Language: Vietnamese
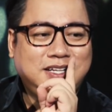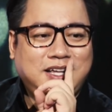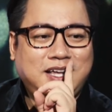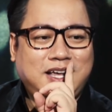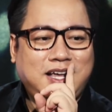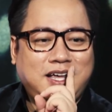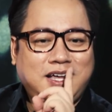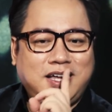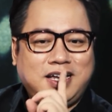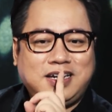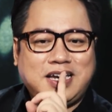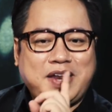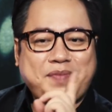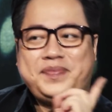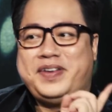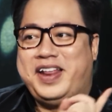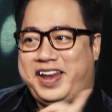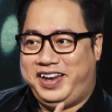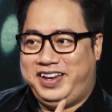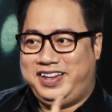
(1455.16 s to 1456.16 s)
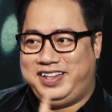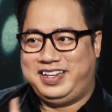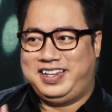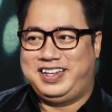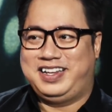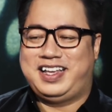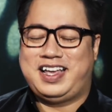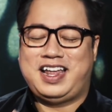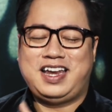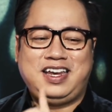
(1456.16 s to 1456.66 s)
à, Nam Định
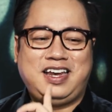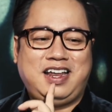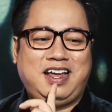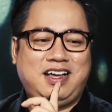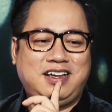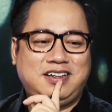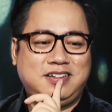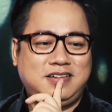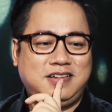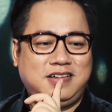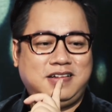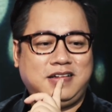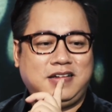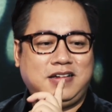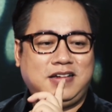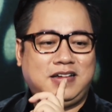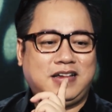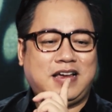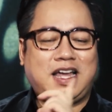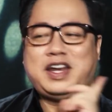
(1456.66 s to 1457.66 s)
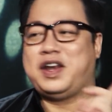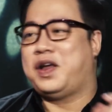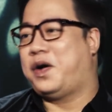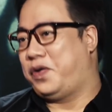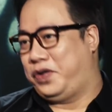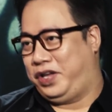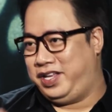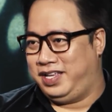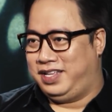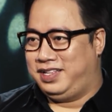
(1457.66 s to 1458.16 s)
dạ. anh ở à, Hà
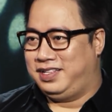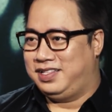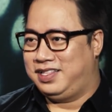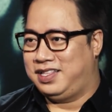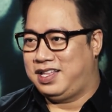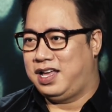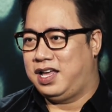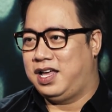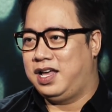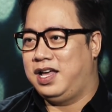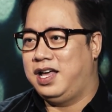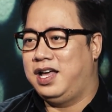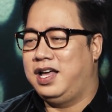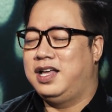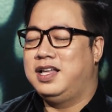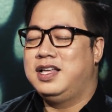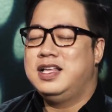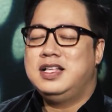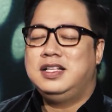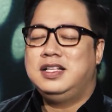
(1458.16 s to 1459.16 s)
Nội dạ. à,